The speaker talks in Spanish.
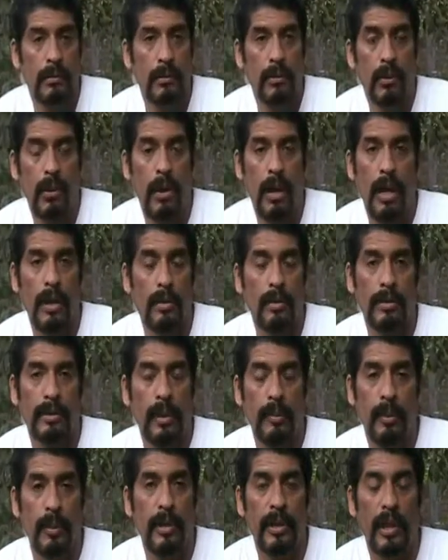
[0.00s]
No,
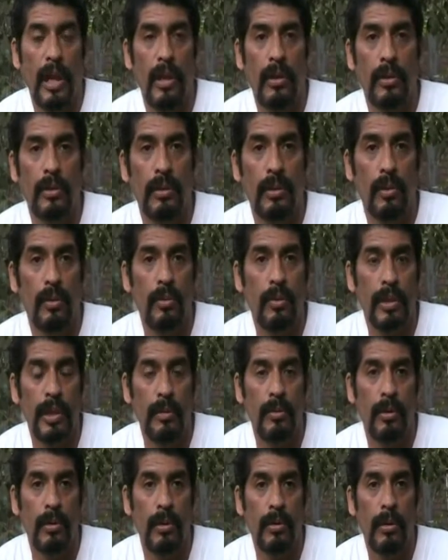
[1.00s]
se ha publicado ningún
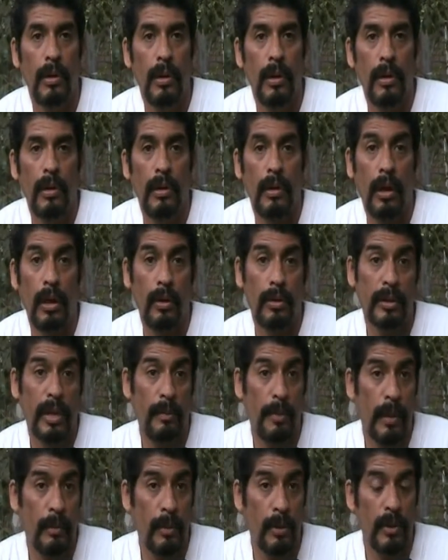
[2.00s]
libro que yo
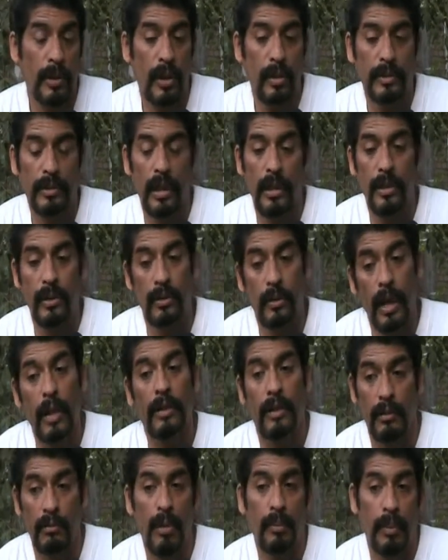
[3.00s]
sepa, al menos que yo sea el
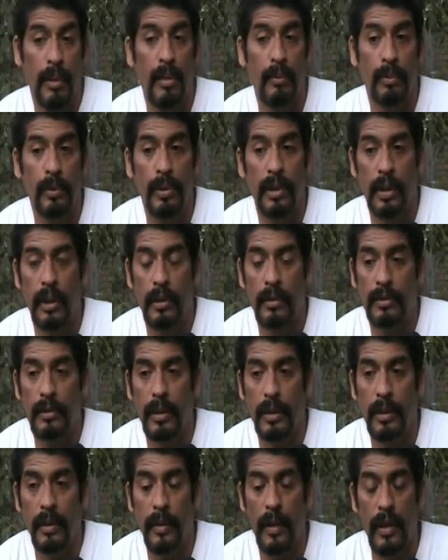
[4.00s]
ignorante y me pueden poner
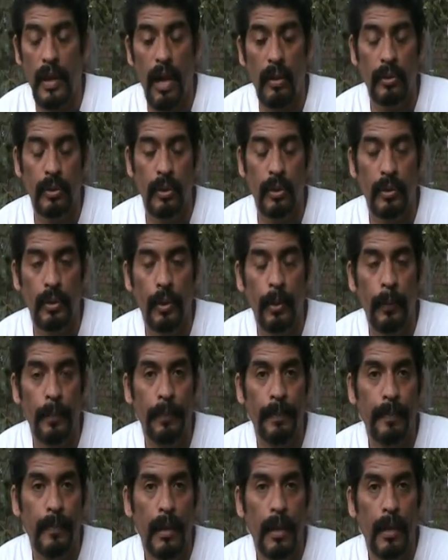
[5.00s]
este, en autos, ¿no?
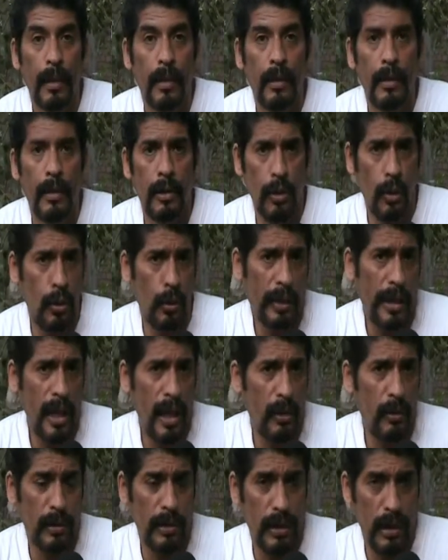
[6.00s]

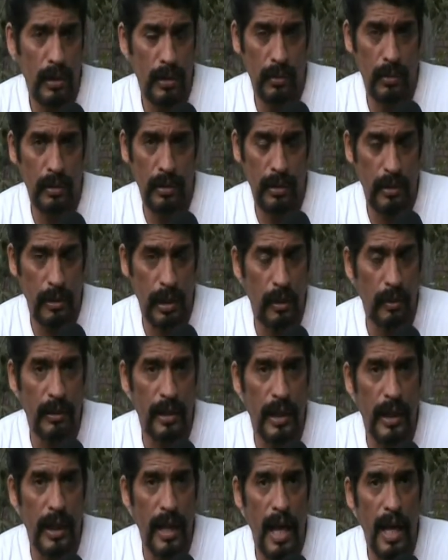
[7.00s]
Ideología no ya no
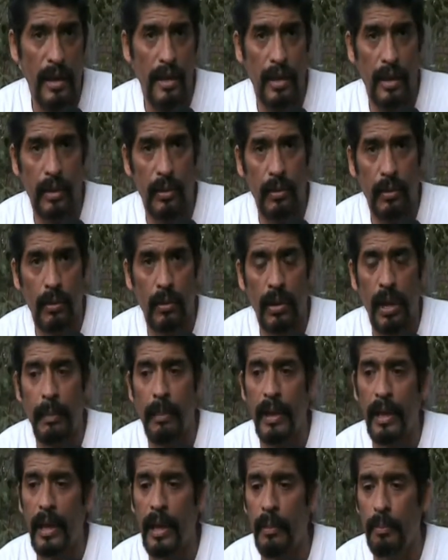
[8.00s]
tiene nadie, ¿no? Lo que
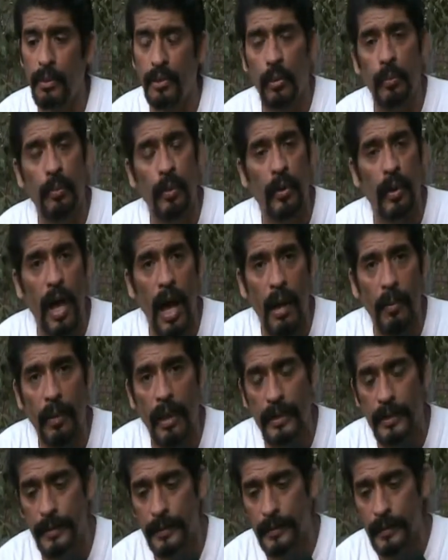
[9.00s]
manejan pues son
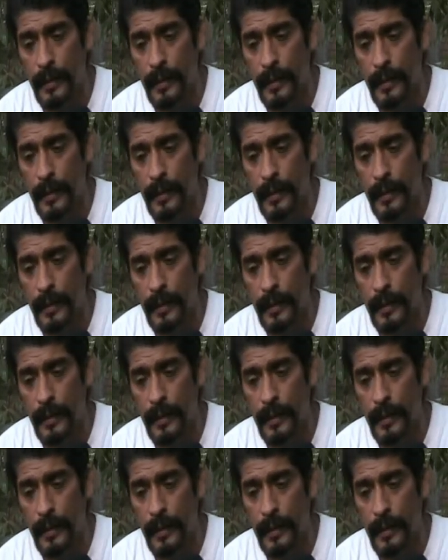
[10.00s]
programas.